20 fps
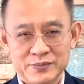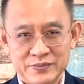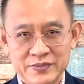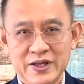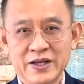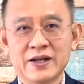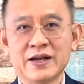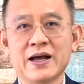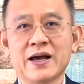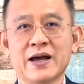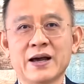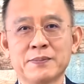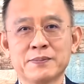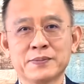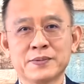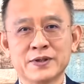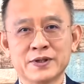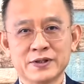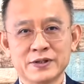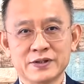นี่แหละครับ
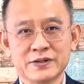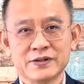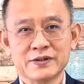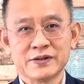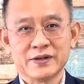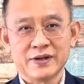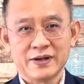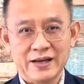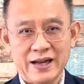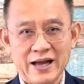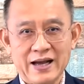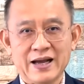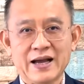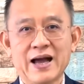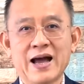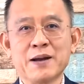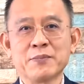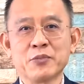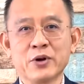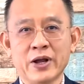คือหลัก
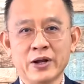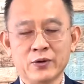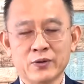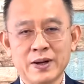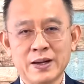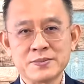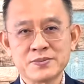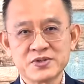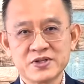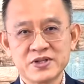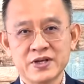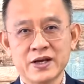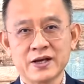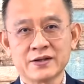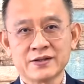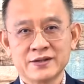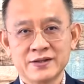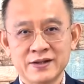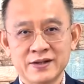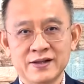การบริหารความเสี่ยง
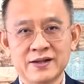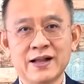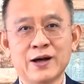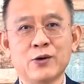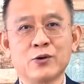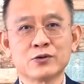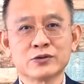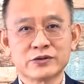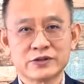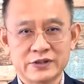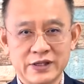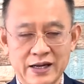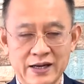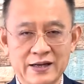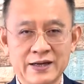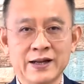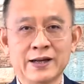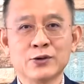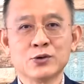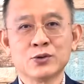ที่เราจะ
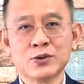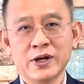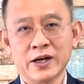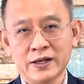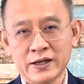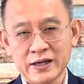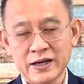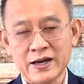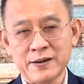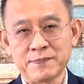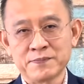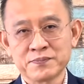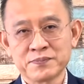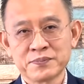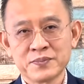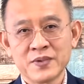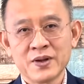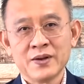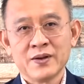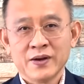เรียนรู้กันครับ
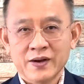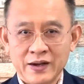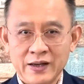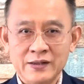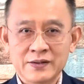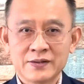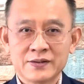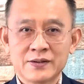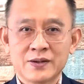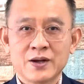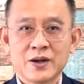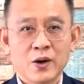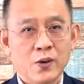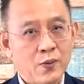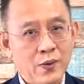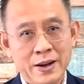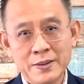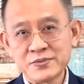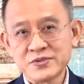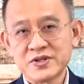ฉะนั้น
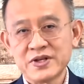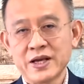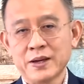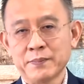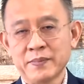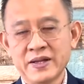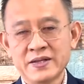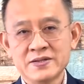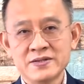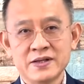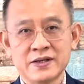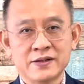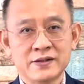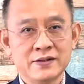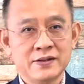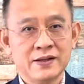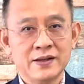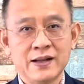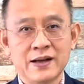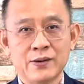ความเสี่ยงเป็นสิ่ง
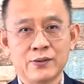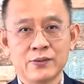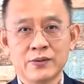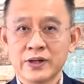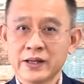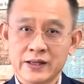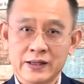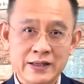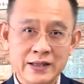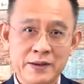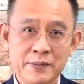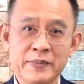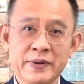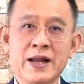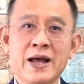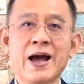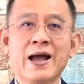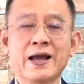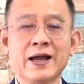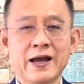ที่เราหลีกเลี่ยงไม่
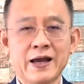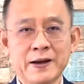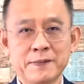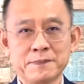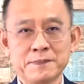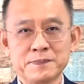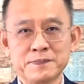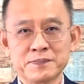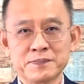ได้ครับ